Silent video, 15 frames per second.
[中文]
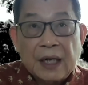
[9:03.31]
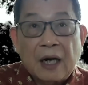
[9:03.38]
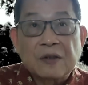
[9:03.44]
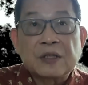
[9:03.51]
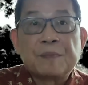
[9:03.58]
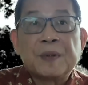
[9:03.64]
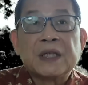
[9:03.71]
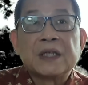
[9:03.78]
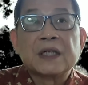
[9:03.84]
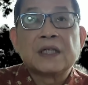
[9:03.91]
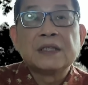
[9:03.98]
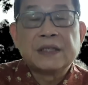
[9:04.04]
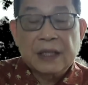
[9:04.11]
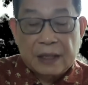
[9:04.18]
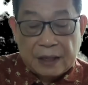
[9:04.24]
好像变得
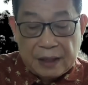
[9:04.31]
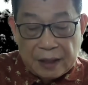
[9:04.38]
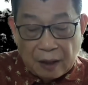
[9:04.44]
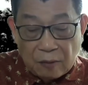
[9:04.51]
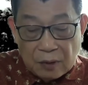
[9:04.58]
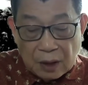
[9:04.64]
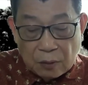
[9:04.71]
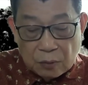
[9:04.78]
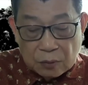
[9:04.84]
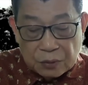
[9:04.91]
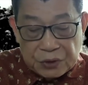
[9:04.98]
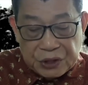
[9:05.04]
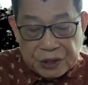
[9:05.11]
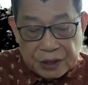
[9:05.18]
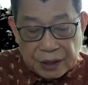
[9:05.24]
更加的遥遥无
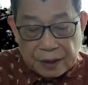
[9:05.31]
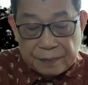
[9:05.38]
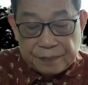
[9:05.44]
期了。